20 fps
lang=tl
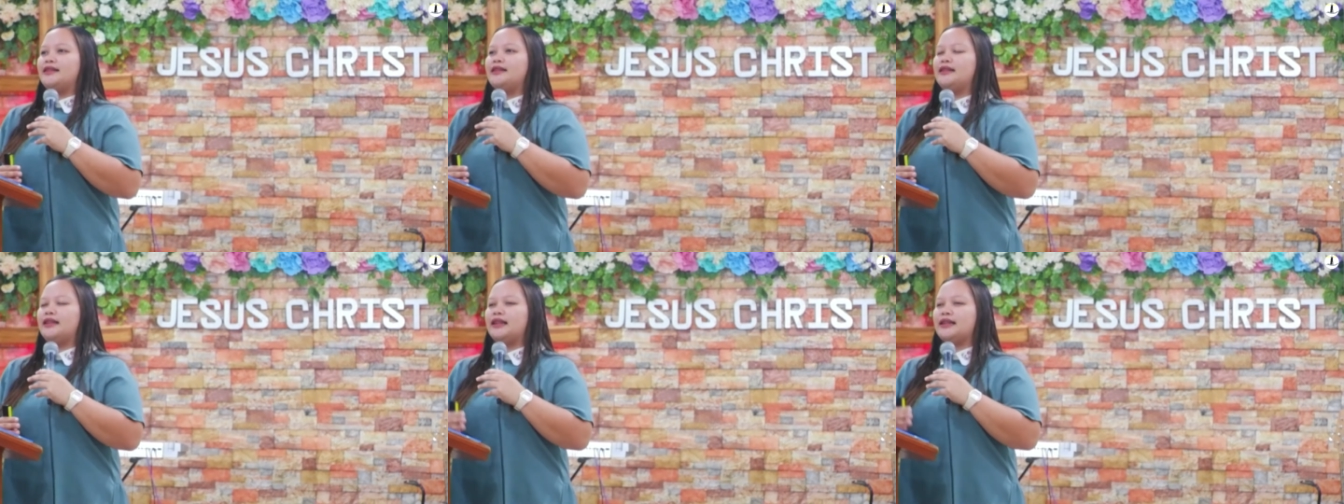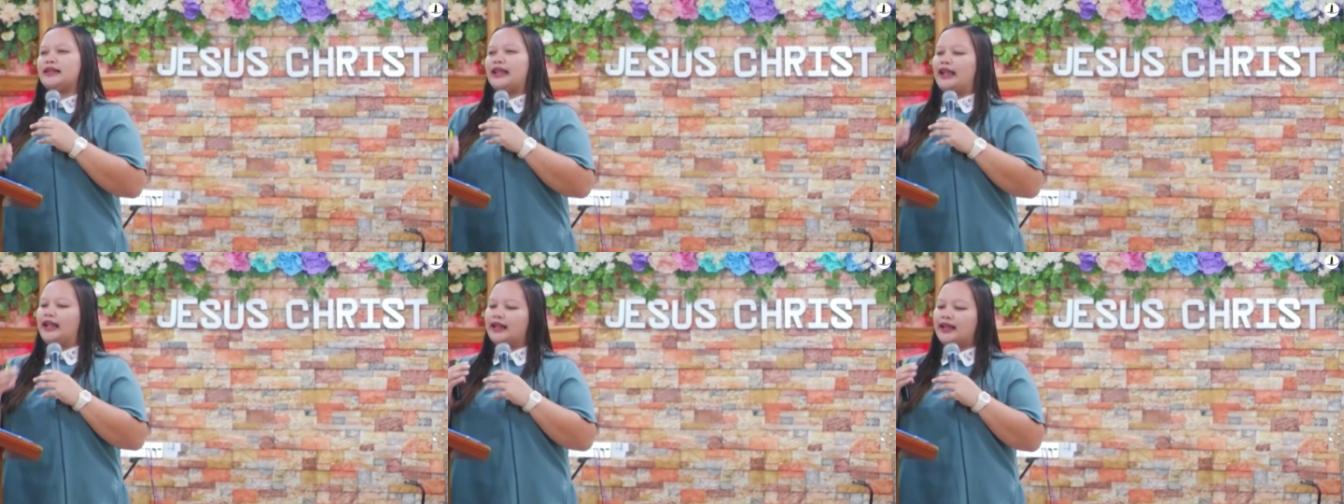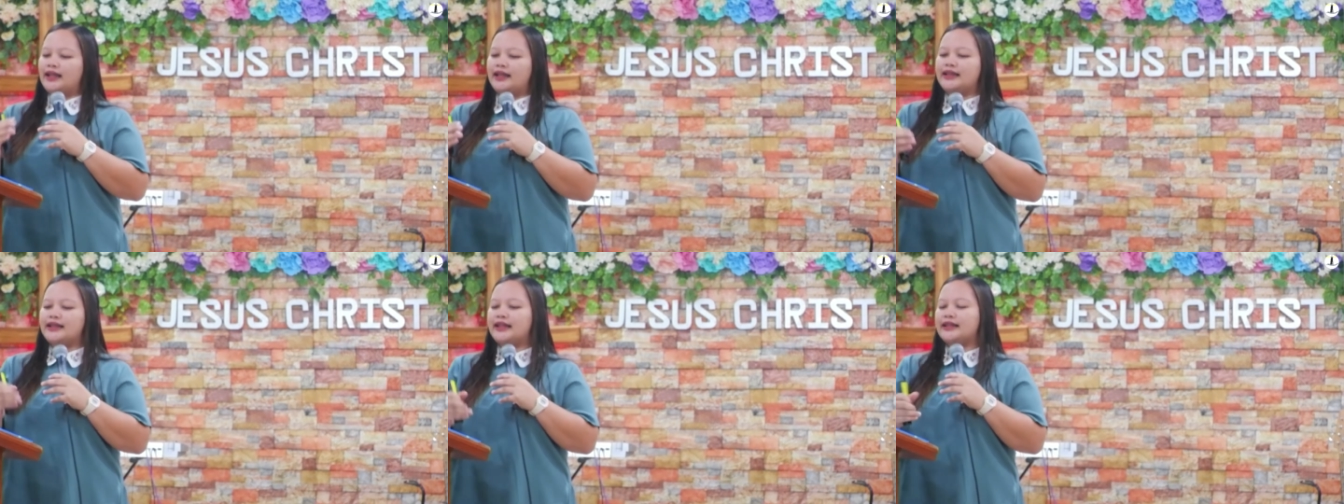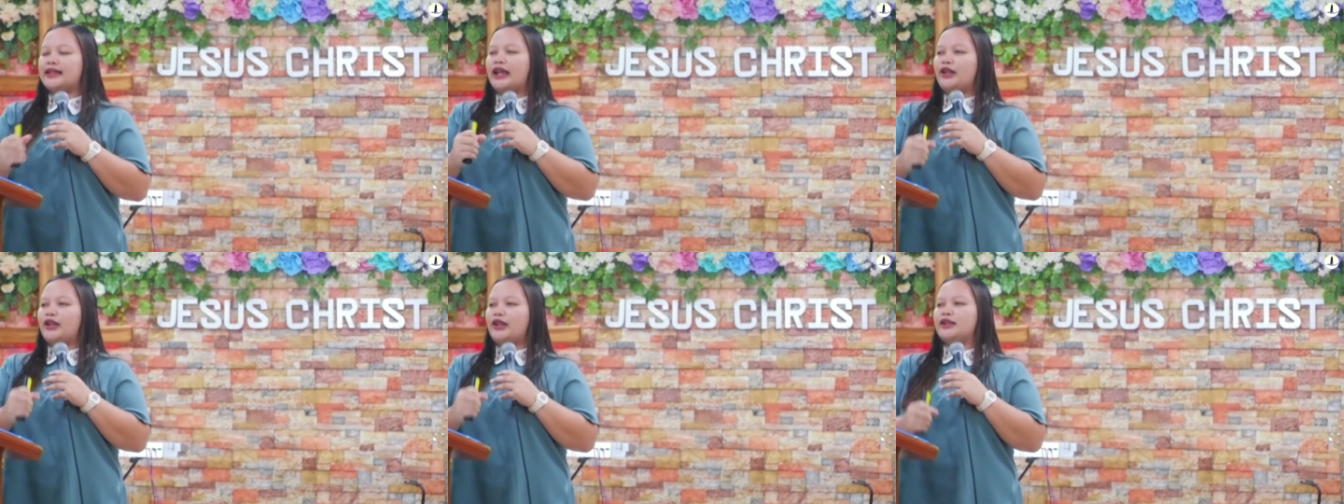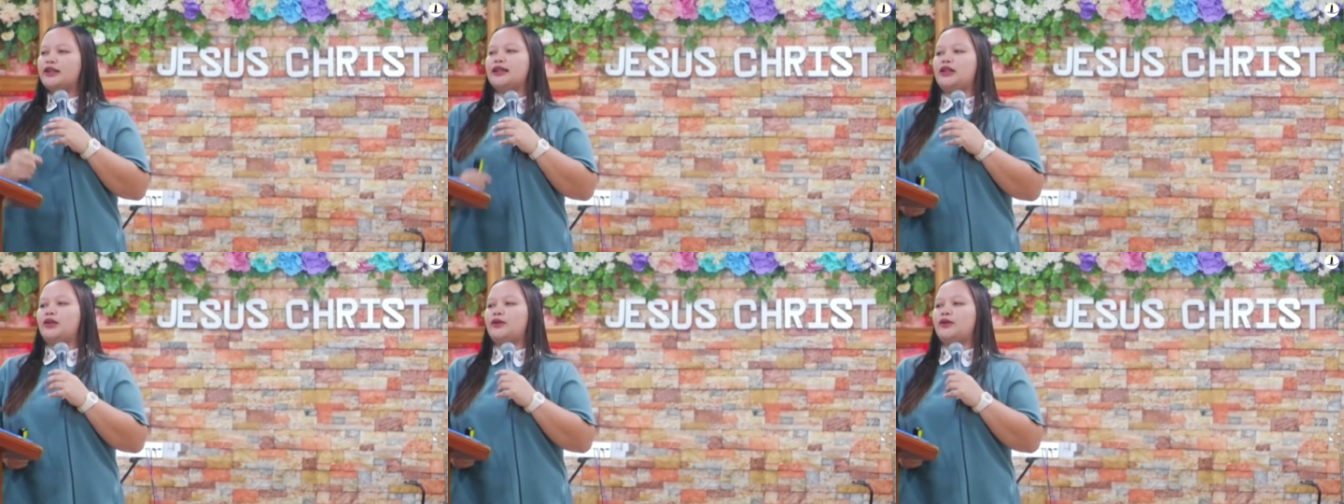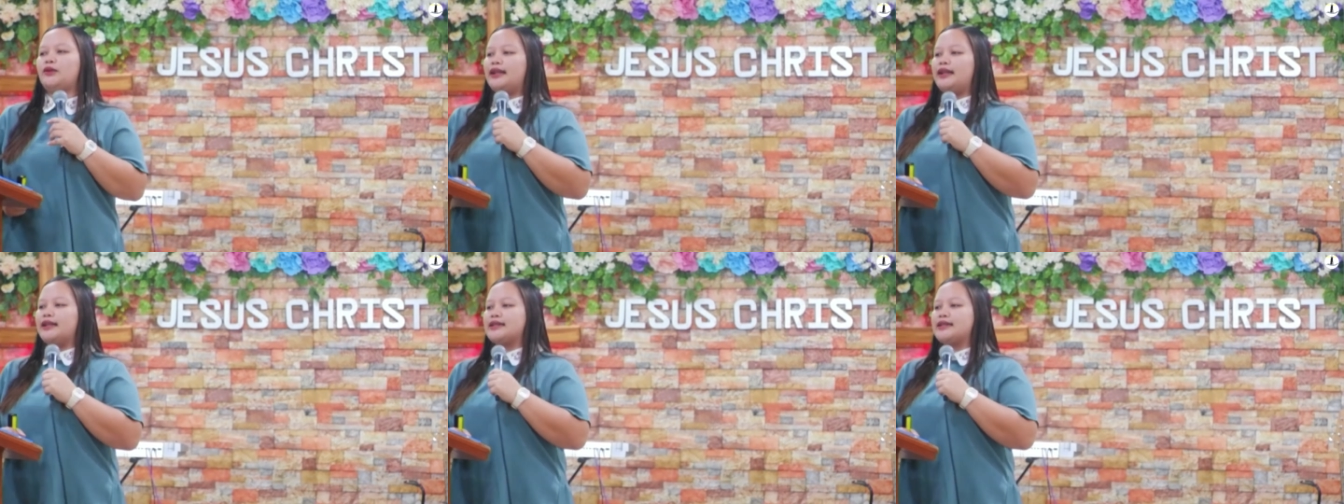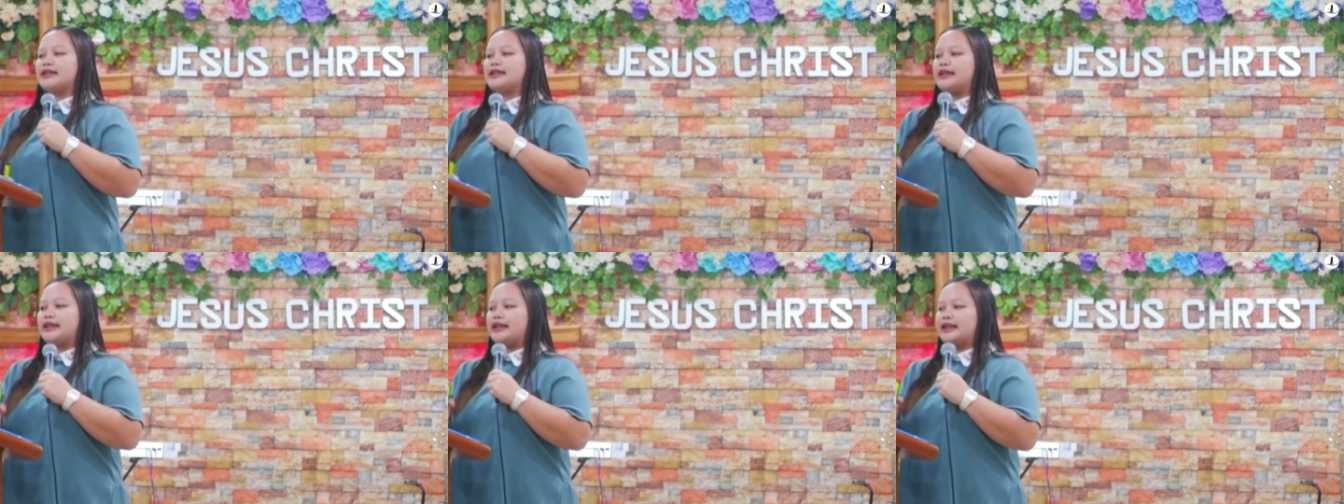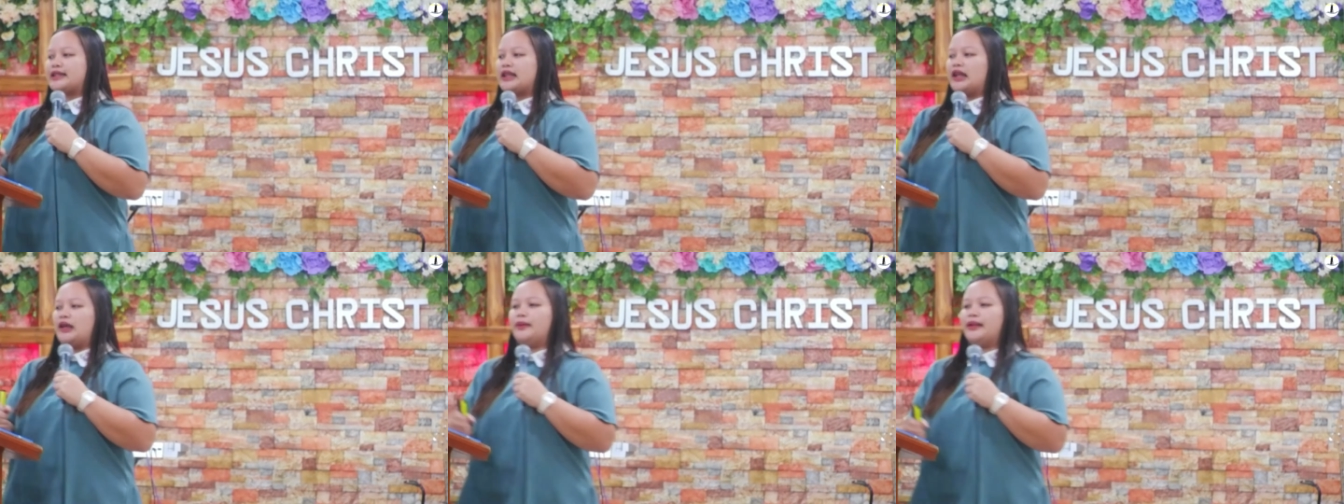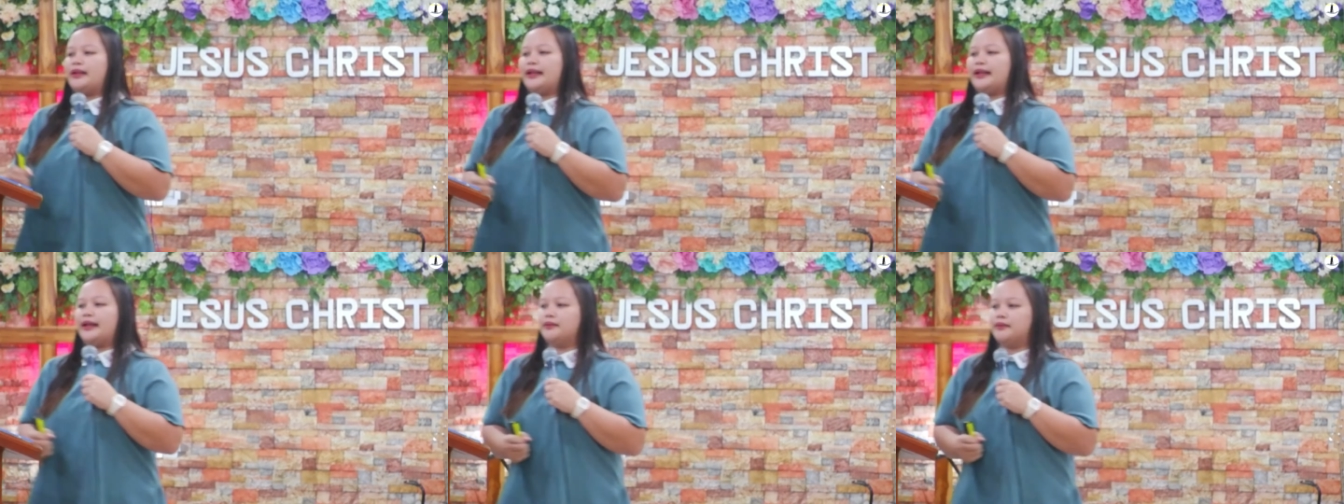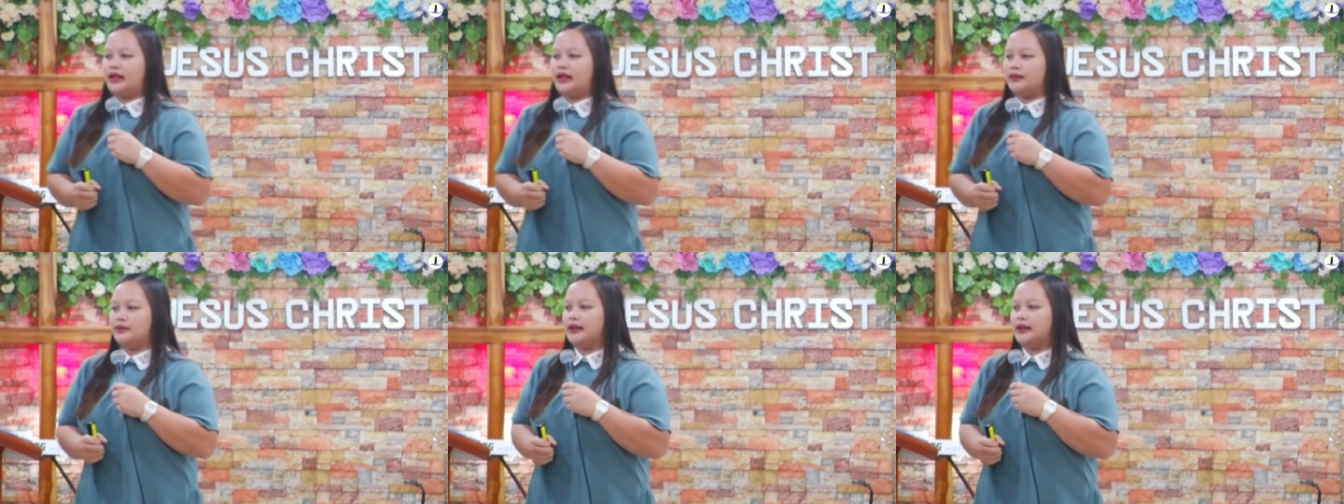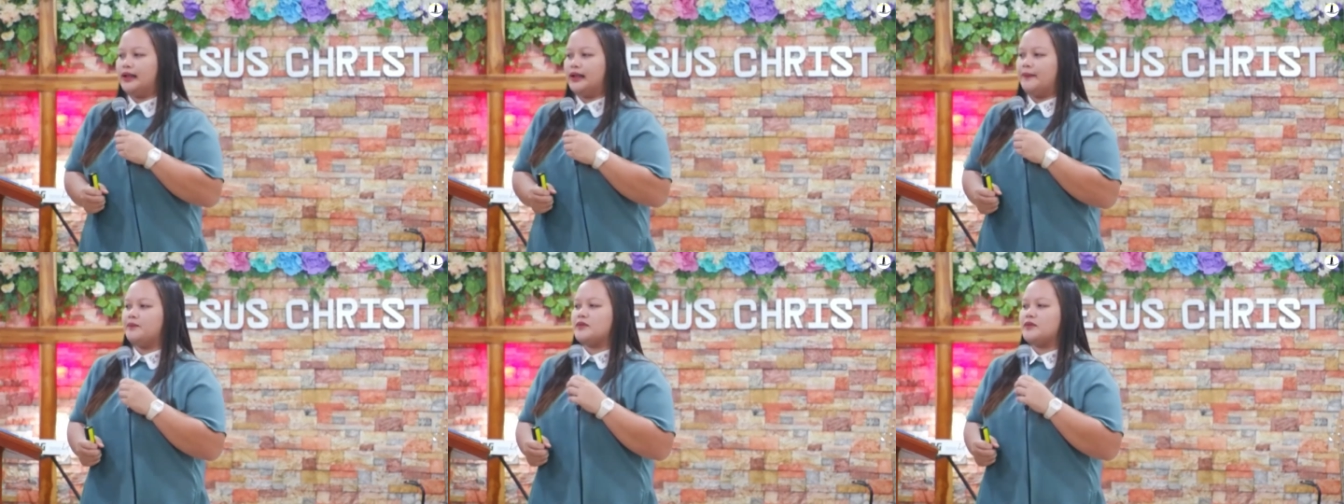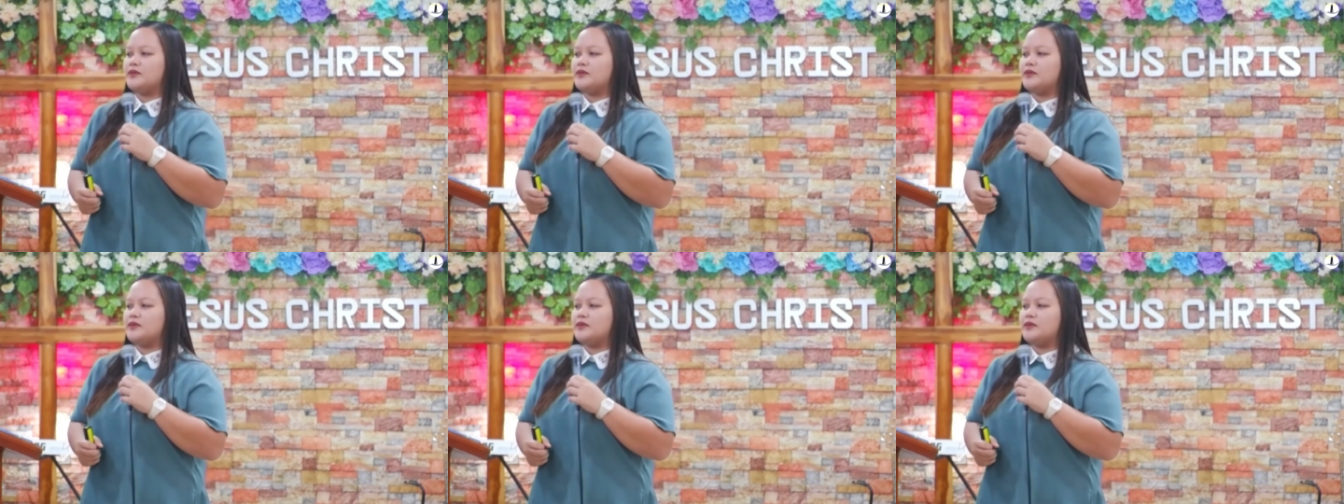na talagang hindi tayo nagtitiwala sa sinasabi ng Bible.